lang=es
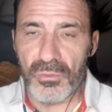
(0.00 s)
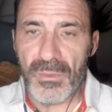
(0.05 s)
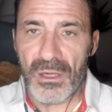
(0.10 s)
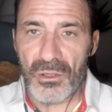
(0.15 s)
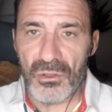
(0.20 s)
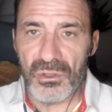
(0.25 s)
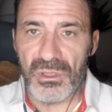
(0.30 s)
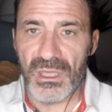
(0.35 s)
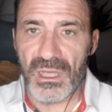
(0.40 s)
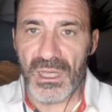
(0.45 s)

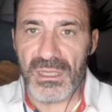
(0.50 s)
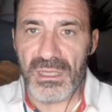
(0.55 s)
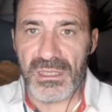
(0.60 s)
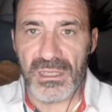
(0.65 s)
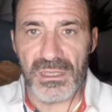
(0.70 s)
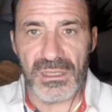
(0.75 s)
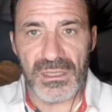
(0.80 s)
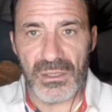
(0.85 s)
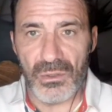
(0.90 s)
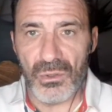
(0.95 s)
malos días
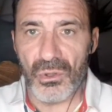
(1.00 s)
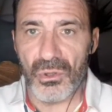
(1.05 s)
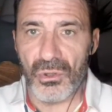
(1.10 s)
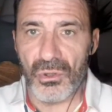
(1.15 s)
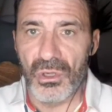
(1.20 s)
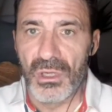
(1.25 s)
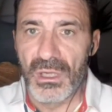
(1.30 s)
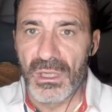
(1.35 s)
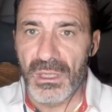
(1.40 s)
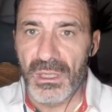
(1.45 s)
y desde
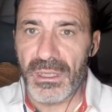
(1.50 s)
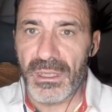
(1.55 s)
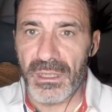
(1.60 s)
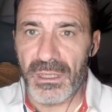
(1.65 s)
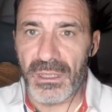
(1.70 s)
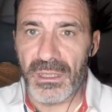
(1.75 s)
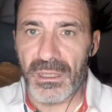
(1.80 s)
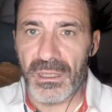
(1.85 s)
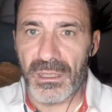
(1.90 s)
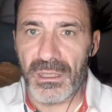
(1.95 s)
luego
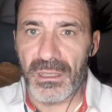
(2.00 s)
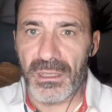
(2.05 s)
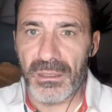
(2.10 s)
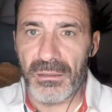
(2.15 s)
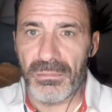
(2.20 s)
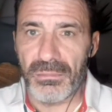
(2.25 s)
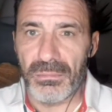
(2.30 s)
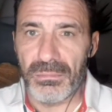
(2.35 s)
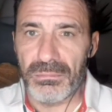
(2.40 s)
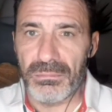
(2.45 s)
eh,